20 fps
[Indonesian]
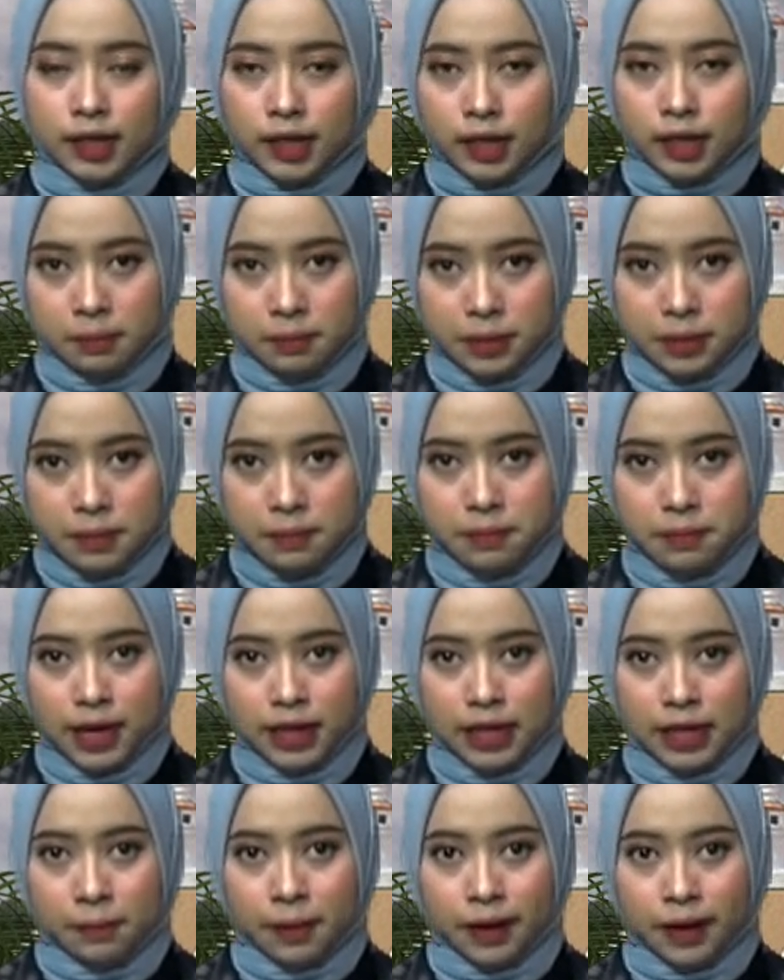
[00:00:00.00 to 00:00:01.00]
terlebih
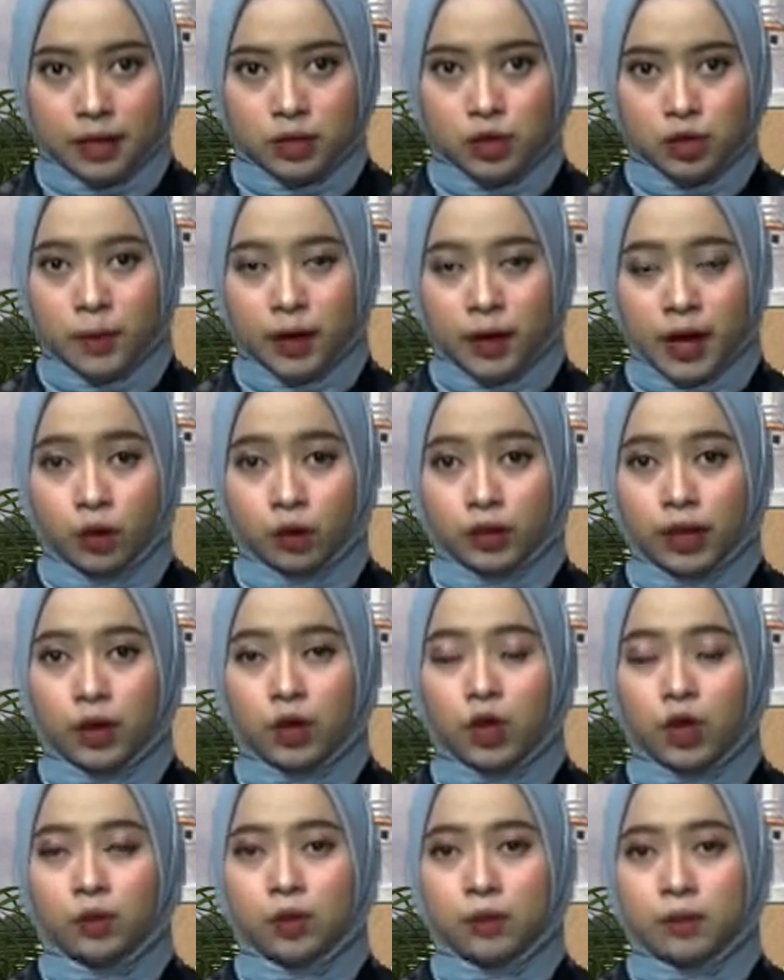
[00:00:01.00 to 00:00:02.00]
bagi para supir
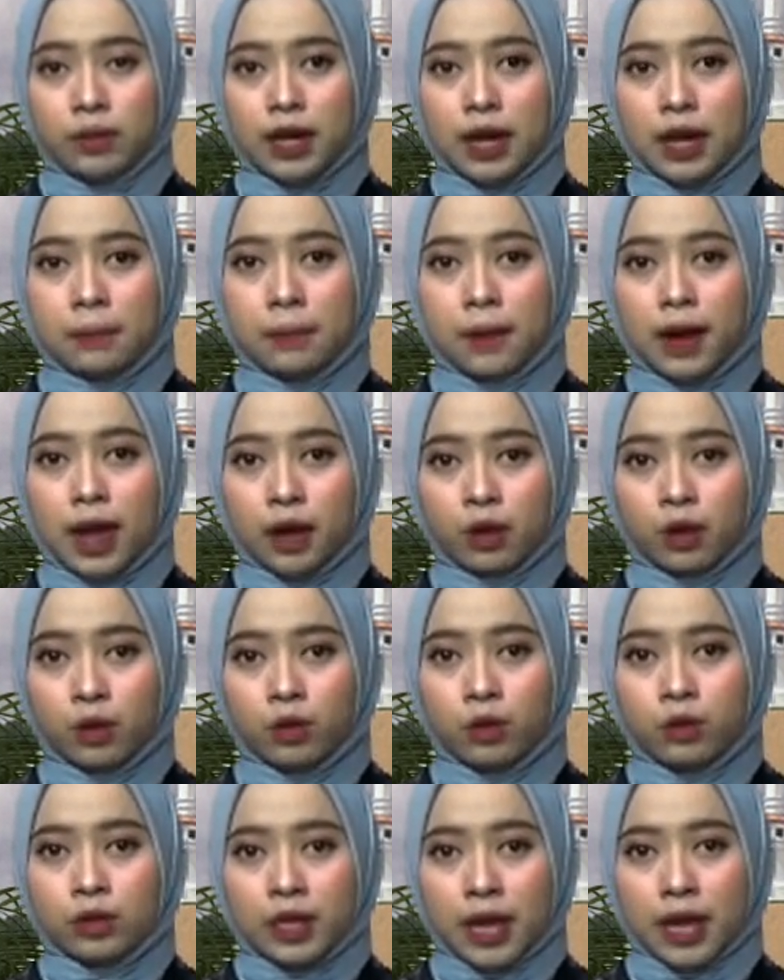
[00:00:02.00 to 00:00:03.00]
angkutan umum dan pelaku
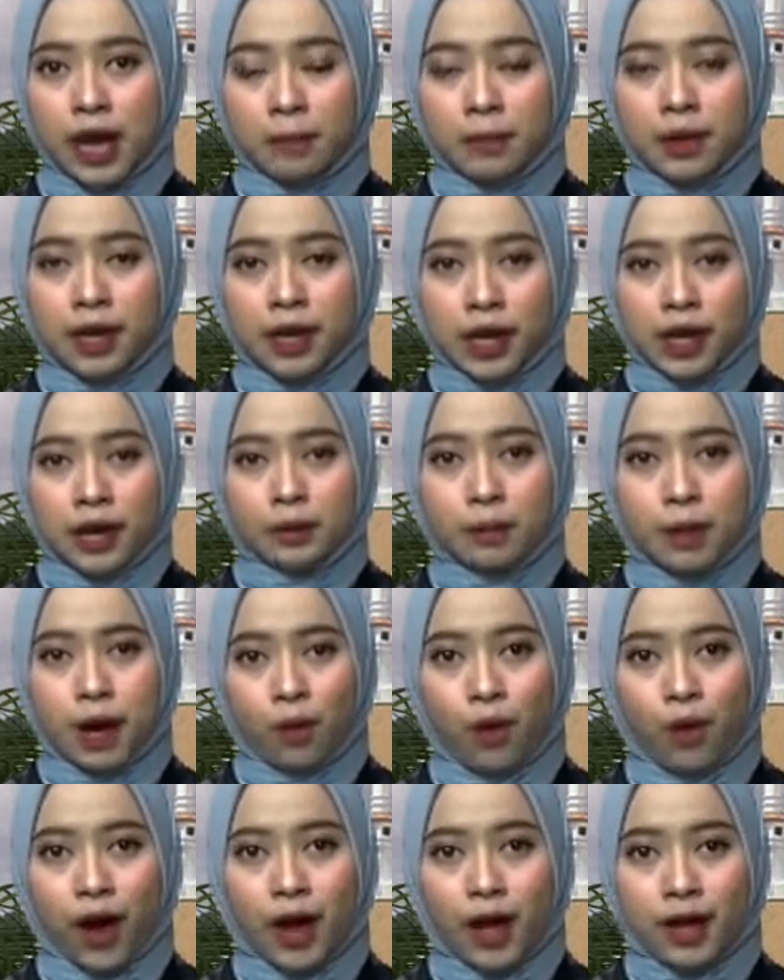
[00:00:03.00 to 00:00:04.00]
usaha menengah ke
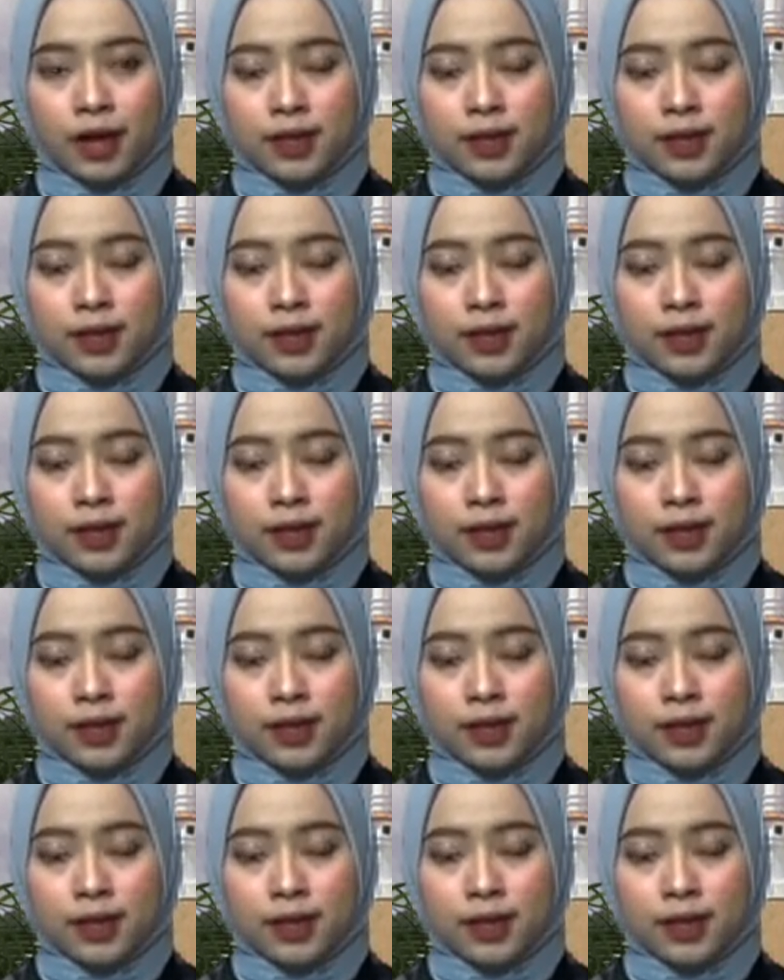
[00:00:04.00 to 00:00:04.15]
bawah.